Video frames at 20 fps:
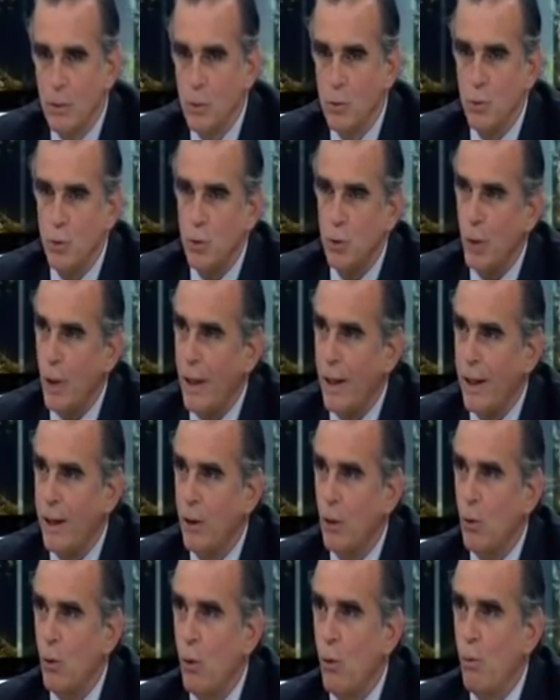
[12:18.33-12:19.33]
un
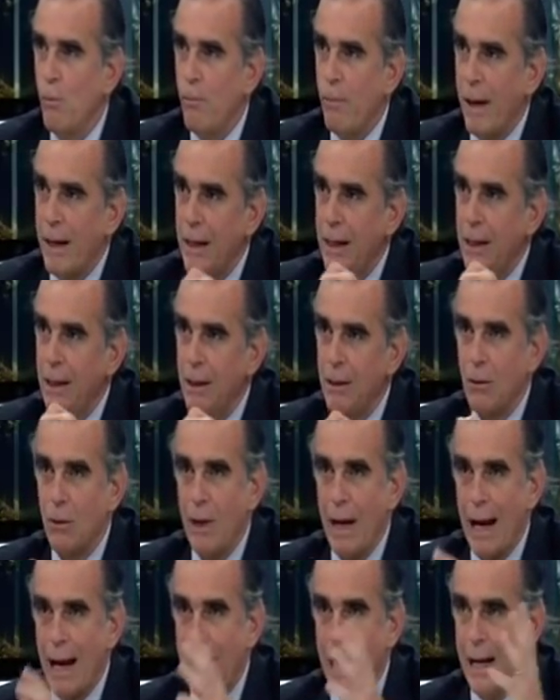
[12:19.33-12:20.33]
ciudadano con un panel con
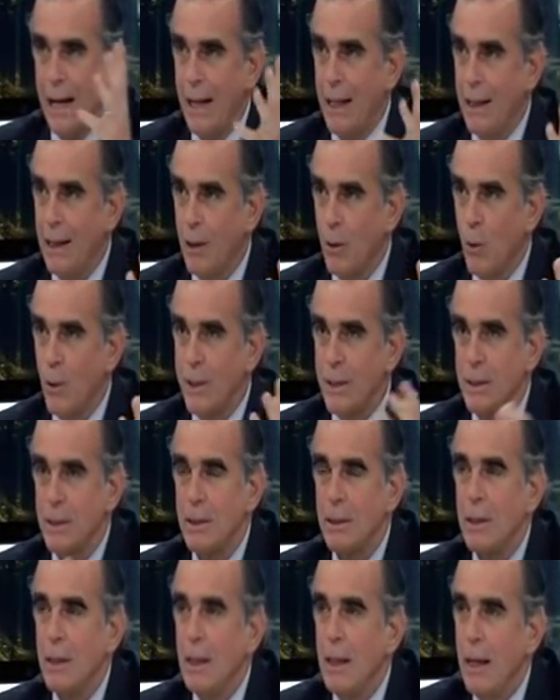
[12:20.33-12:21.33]
la cara del juez